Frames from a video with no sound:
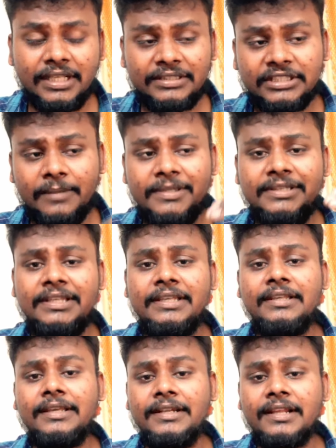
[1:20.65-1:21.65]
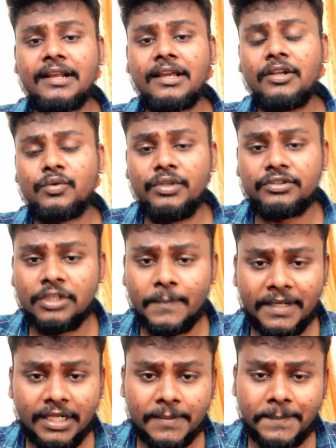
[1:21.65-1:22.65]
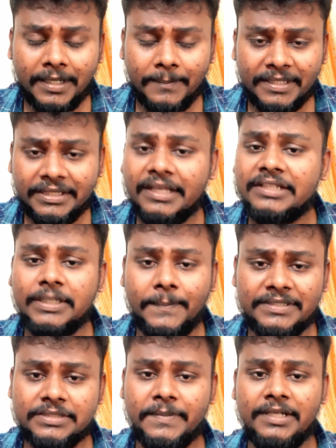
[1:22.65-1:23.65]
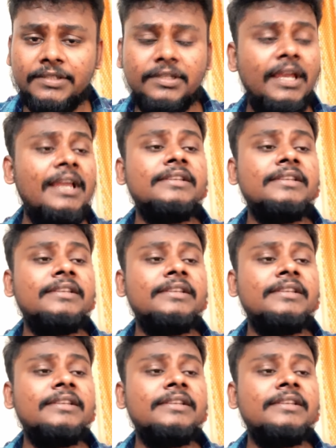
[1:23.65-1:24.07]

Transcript: ఎంతమంది ఎన్ని రకాల కుయుక్తులు పన్నారో ప్రత్యేకంగా చెప్పాల్సిన పర్లేదు